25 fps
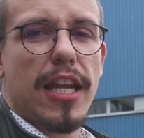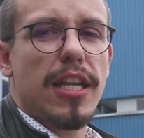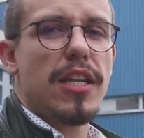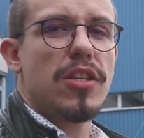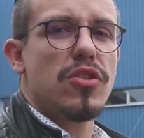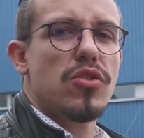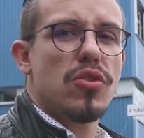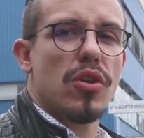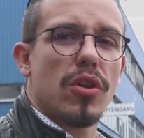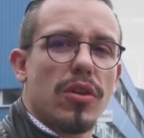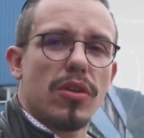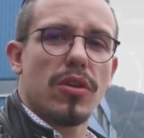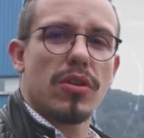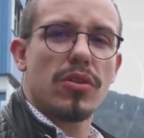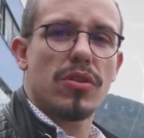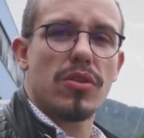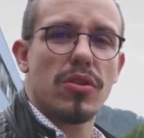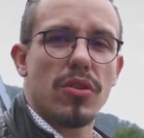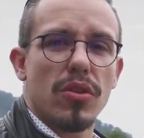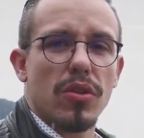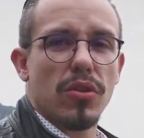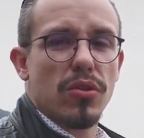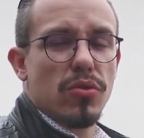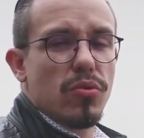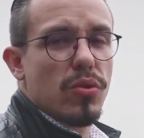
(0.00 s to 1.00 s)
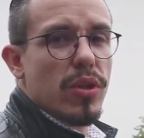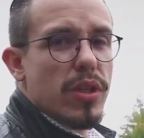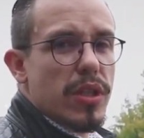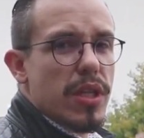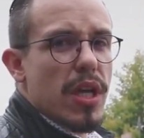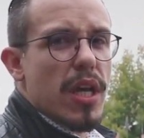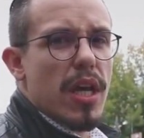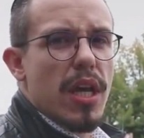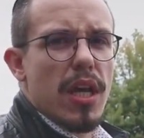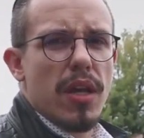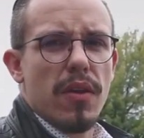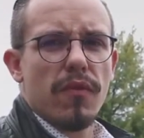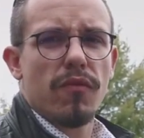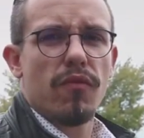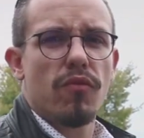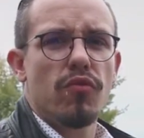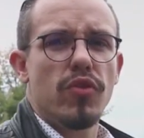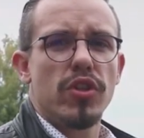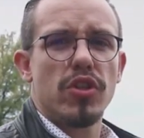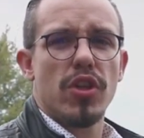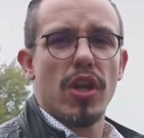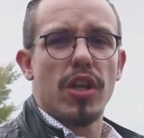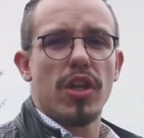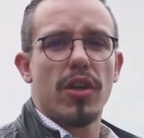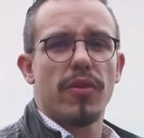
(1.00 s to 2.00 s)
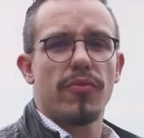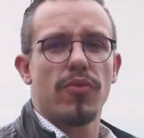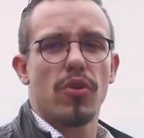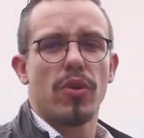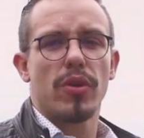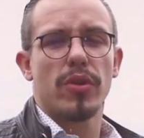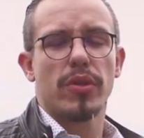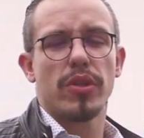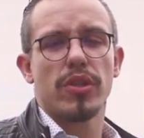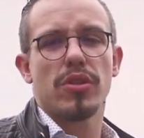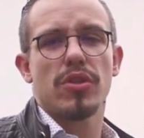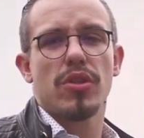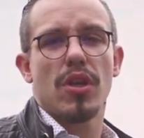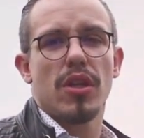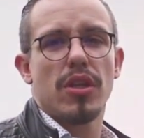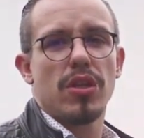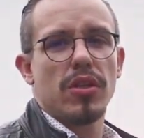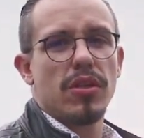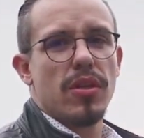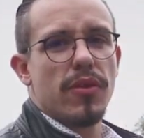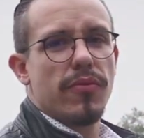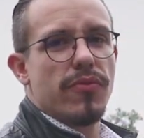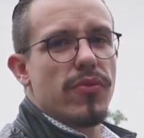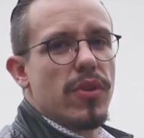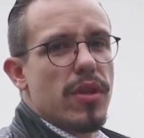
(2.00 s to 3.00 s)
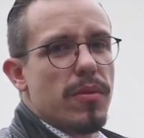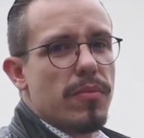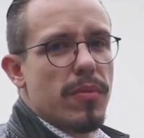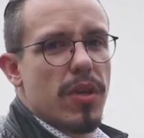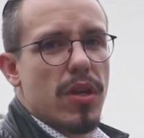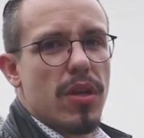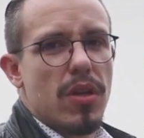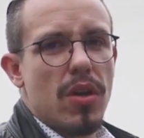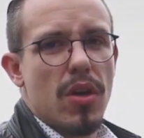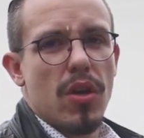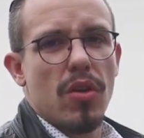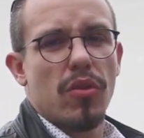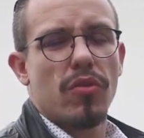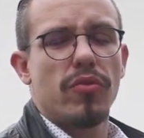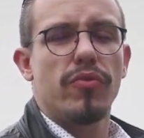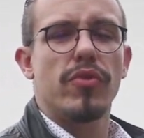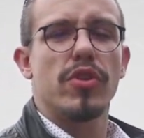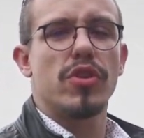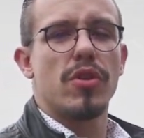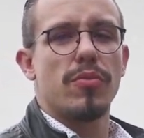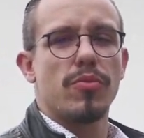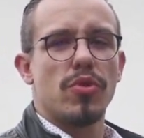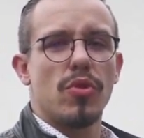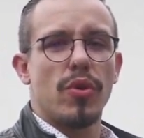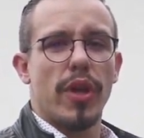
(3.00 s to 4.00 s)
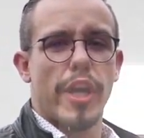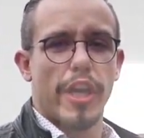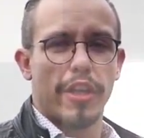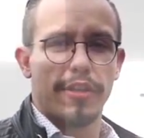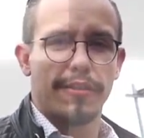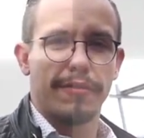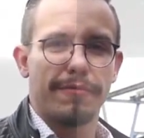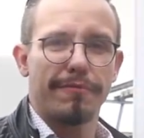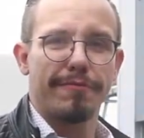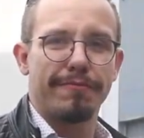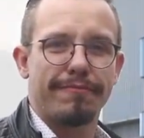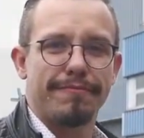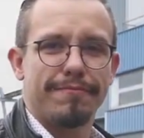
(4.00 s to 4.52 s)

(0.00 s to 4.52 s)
Hannes so einen ganzen Tag tut, wie seine Erfahrungen sind in der Firma und wie es ihm so geht.